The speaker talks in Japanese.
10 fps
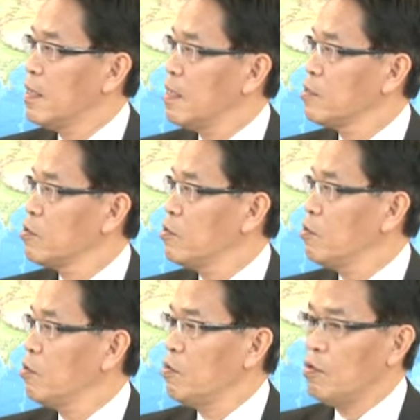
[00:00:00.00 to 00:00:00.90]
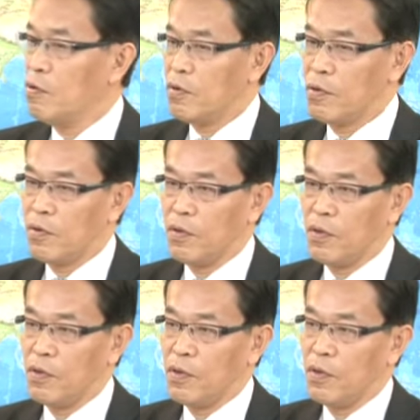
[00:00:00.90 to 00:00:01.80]
あのー、
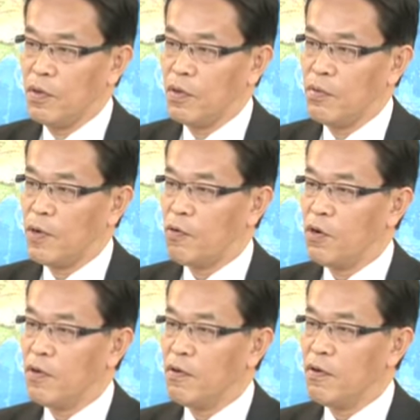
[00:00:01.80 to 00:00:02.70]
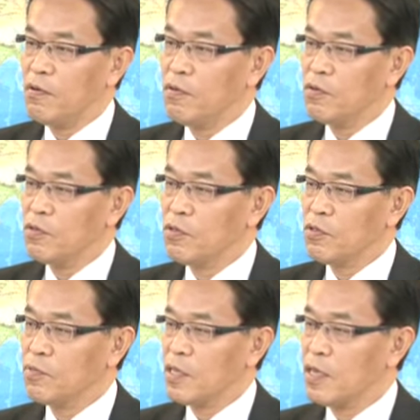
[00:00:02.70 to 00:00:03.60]
まあ、これは
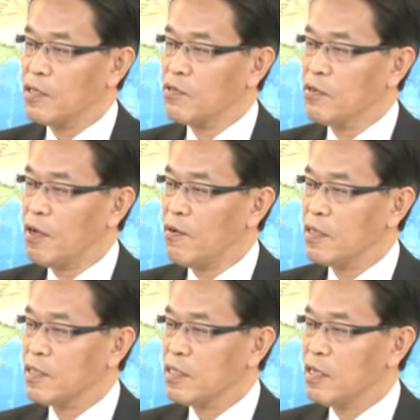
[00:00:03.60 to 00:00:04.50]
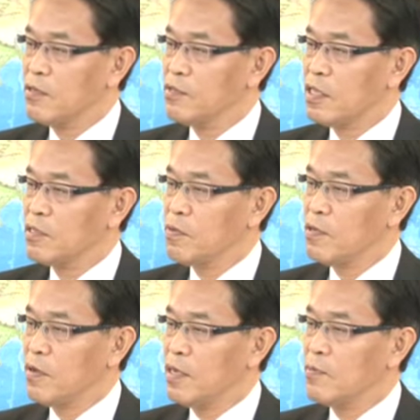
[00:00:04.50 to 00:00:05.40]
どうすべきかというのは私が言う立
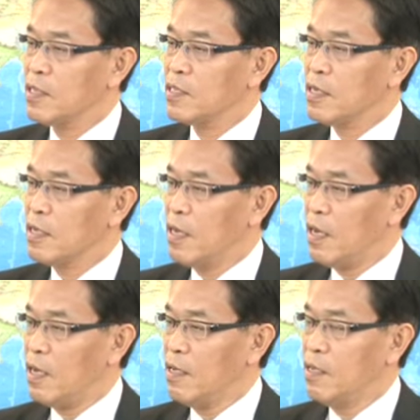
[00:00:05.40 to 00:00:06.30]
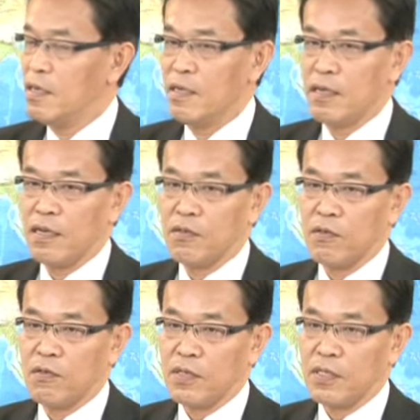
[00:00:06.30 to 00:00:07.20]
場にはありませんがあ
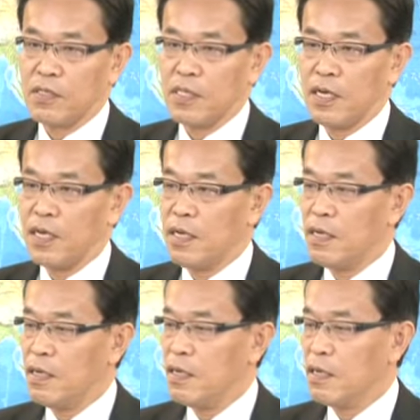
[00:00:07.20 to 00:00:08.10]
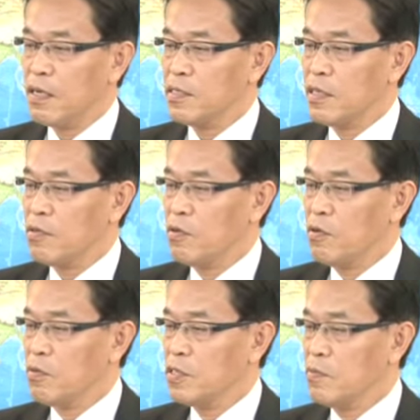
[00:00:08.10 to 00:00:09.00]
の私が K さん
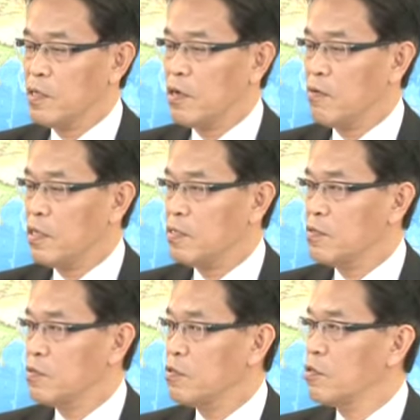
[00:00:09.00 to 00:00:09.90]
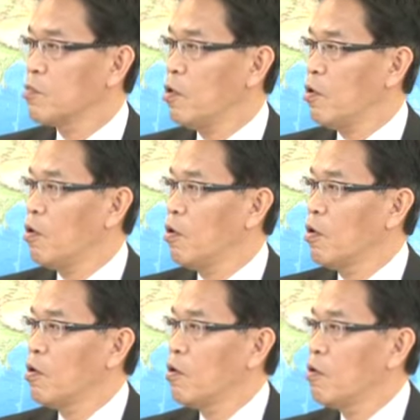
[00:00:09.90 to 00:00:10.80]
の政務官をやってる時も
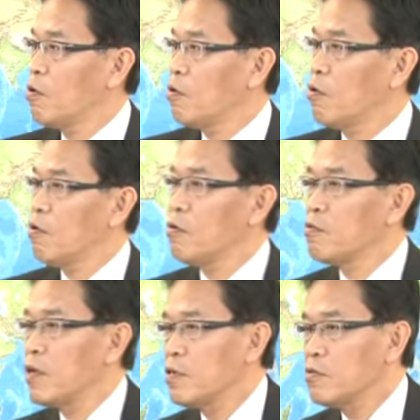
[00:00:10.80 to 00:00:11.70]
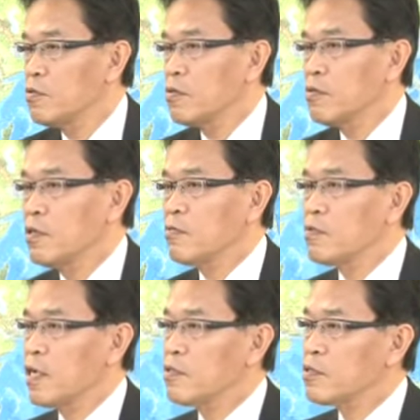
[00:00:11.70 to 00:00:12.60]
いわゆる
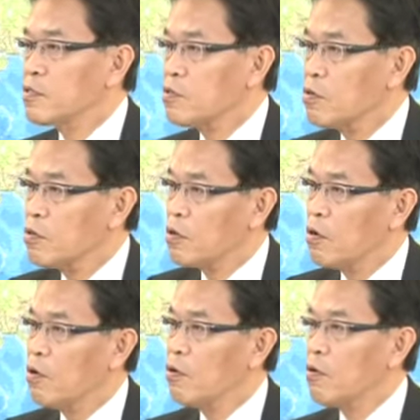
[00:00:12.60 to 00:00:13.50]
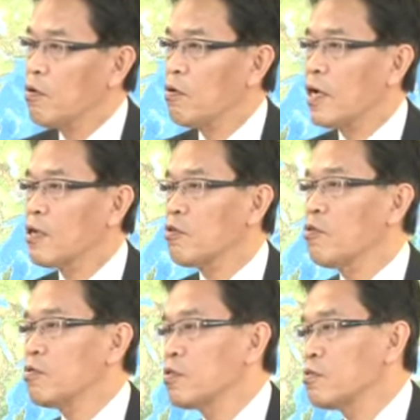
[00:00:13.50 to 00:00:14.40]
インフラ輸出等の外
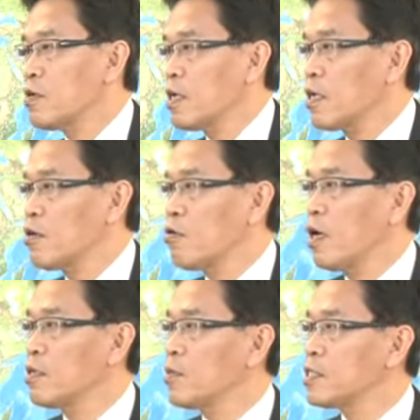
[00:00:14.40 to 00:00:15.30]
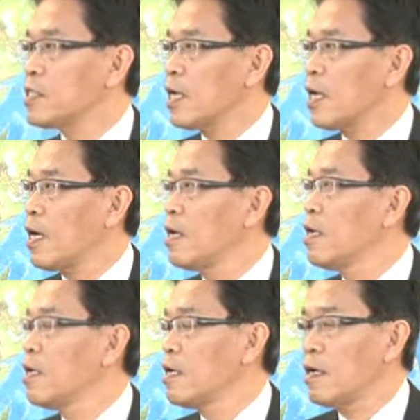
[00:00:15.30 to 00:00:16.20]
交っていうのが結構ありましたが
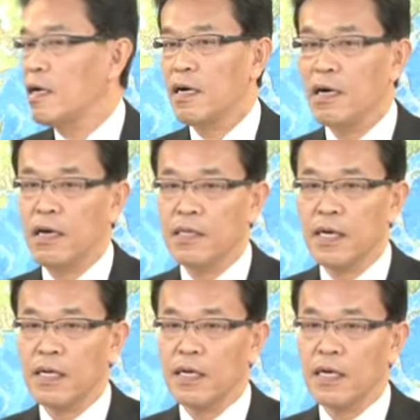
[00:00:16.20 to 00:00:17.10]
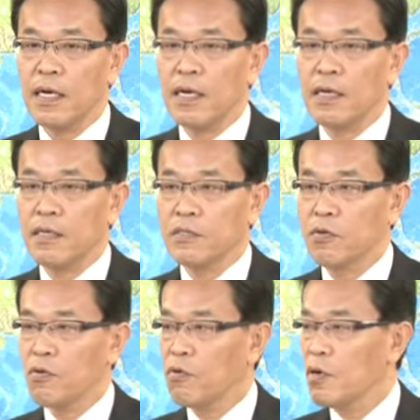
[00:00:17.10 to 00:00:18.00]
あなかなかそ
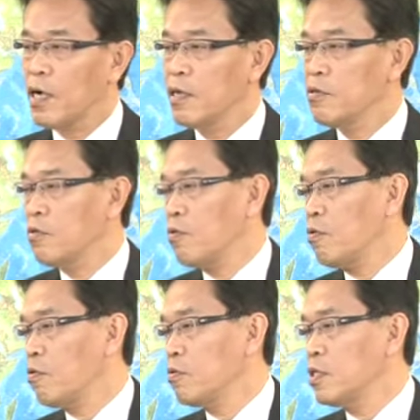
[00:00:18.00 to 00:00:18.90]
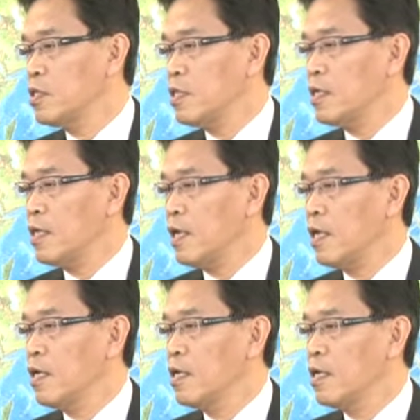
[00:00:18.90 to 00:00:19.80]
の国会の日程で
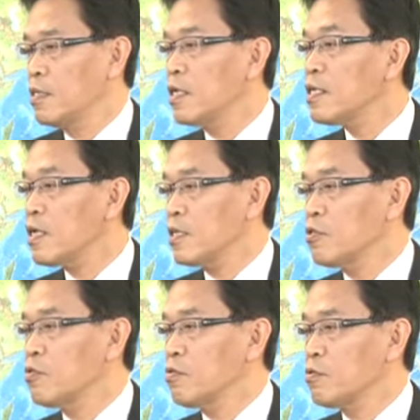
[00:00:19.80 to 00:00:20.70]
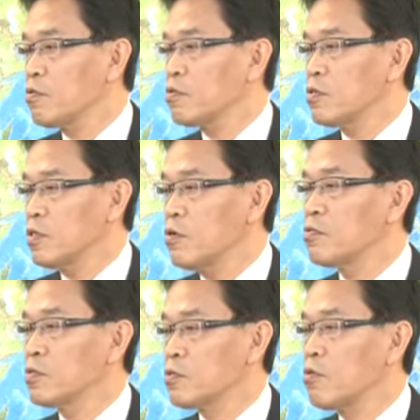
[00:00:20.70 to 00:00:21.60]
出れないということによ
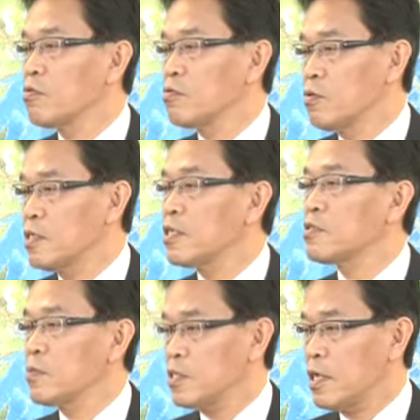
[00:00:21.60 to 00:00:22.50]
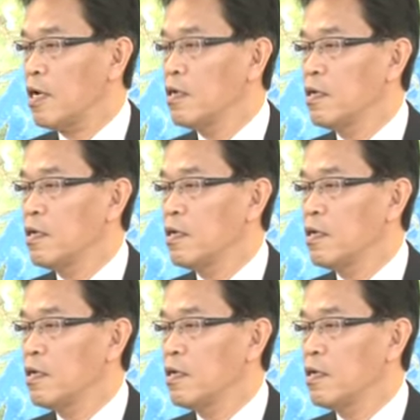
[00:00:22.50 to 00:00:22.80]
く遭遇をいたしました、